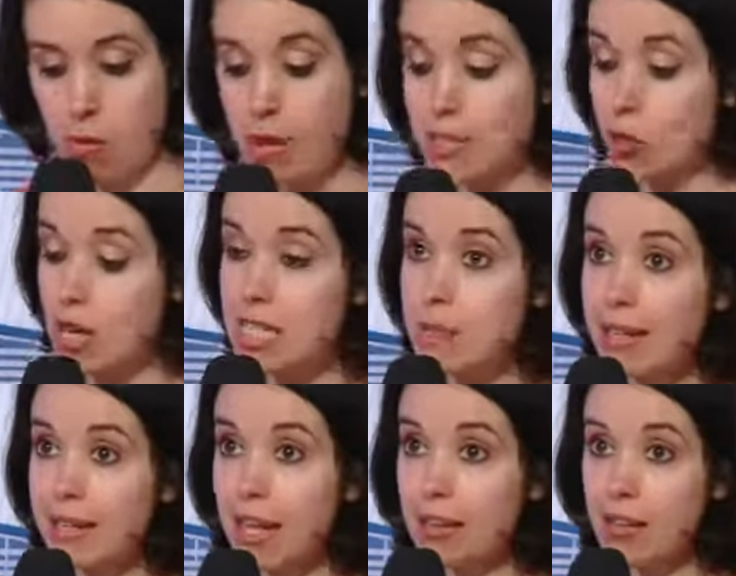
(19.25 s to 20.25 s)
Parce que la
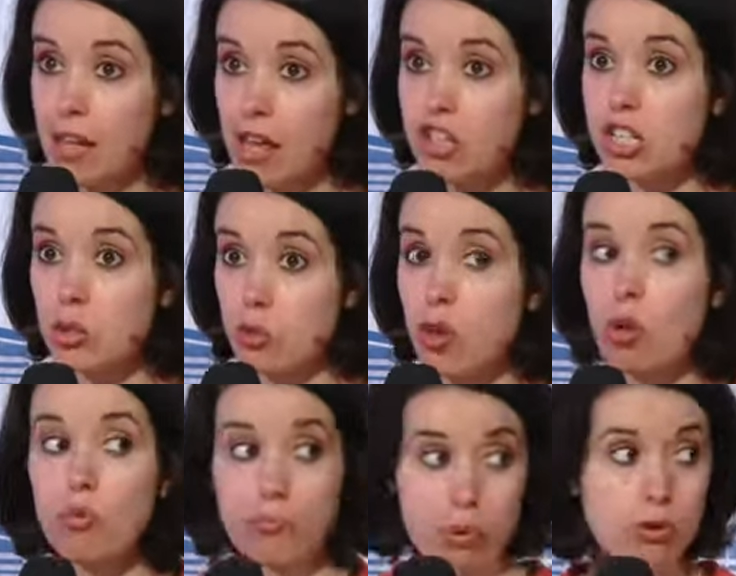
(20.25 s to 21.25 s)
semaine dernière, j'ai découvert
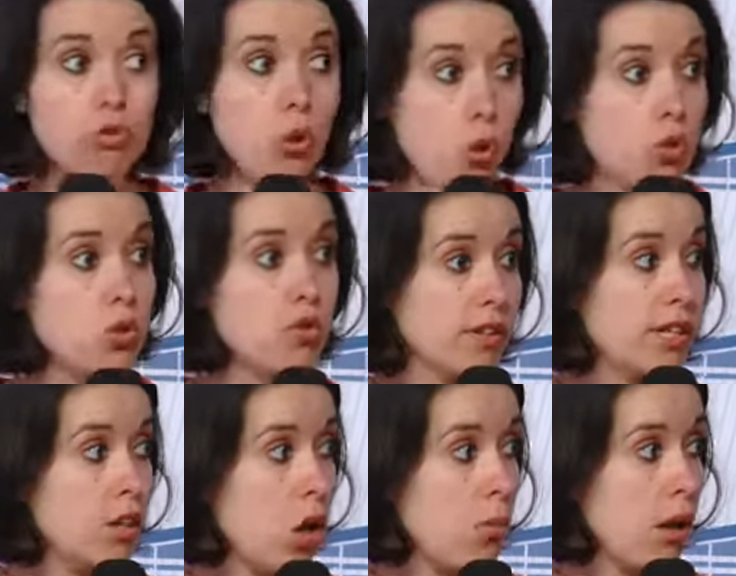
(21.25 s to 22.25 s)
le poteau rose du vent
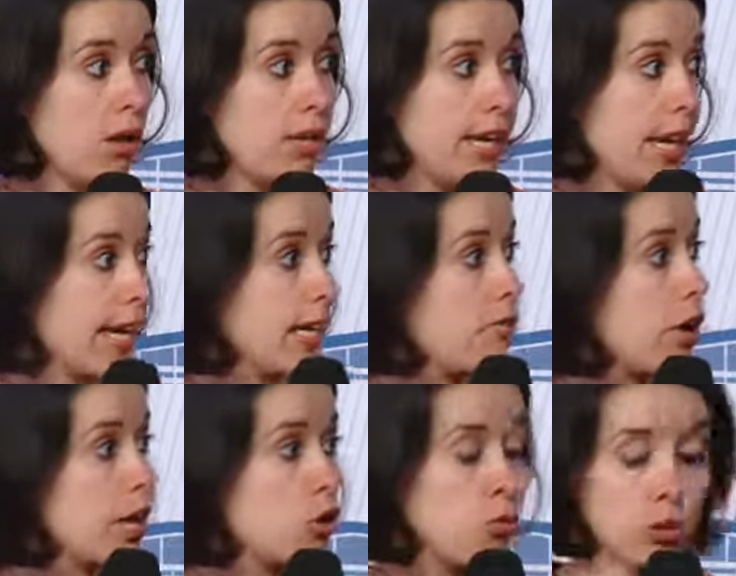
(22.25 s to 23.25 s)
des globes. Hein. Et rien à
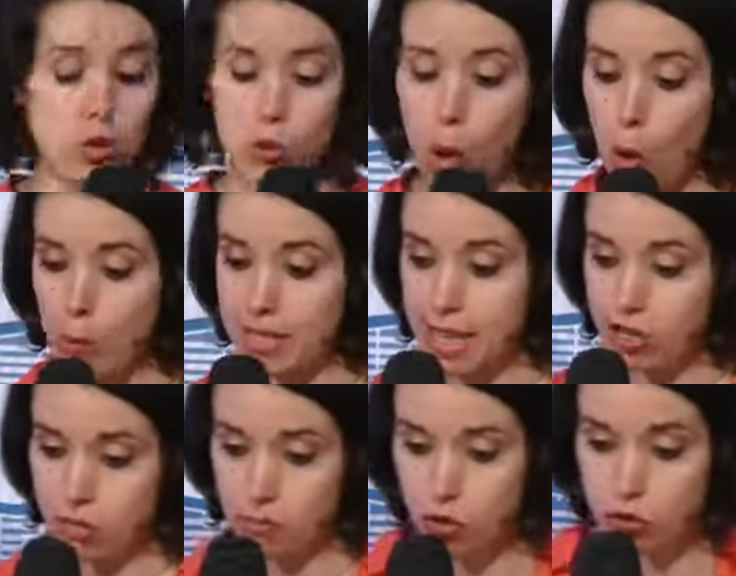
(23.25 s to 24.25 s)
voir avec le poteau noir au
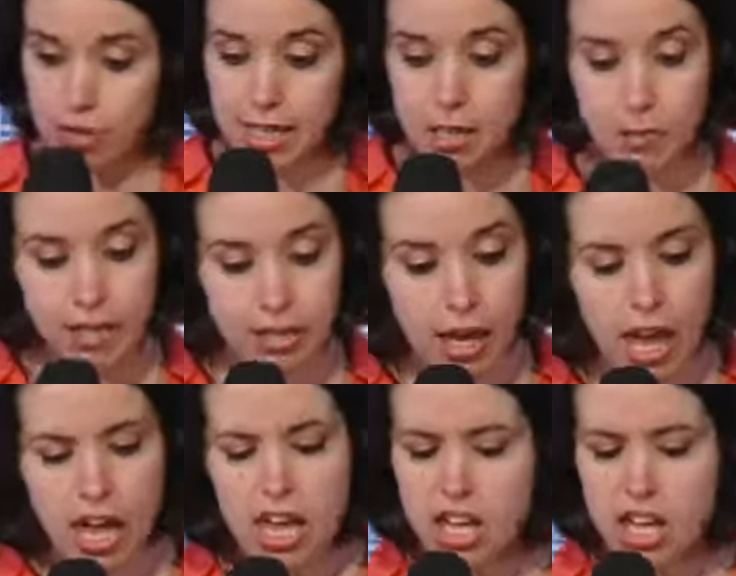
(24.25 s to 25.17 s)
passage. Je vous explique.